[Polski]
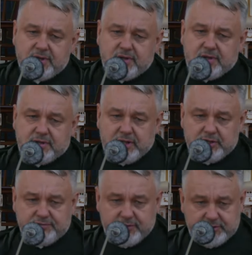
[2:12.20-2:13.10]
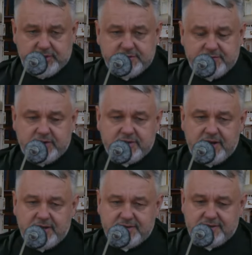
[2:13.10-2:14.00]
y, na nowo odkryć swoje
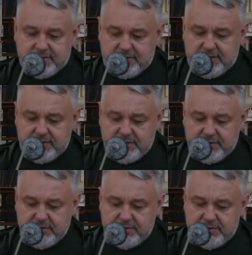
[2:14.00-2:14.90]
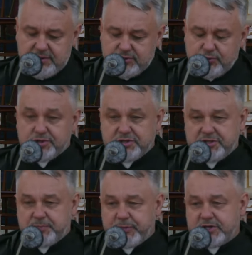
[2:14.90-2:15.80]
talenty i, i
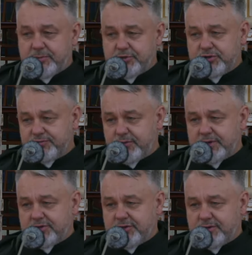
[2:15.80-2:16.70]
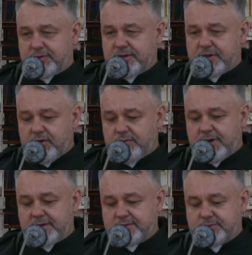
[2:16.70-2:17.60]
służyć. Chciałbym się odwołać do takiego
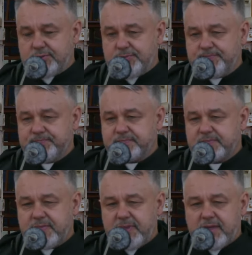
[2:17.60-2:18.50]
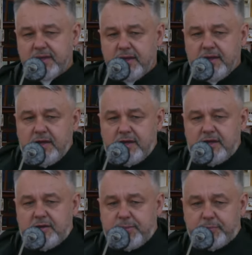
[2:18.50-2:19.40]
obrazu
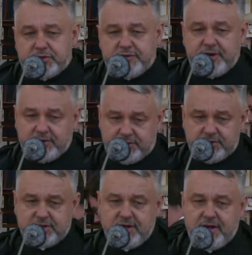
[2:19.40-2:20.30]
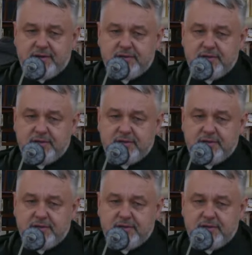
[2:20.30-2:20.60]
papieża Franciszka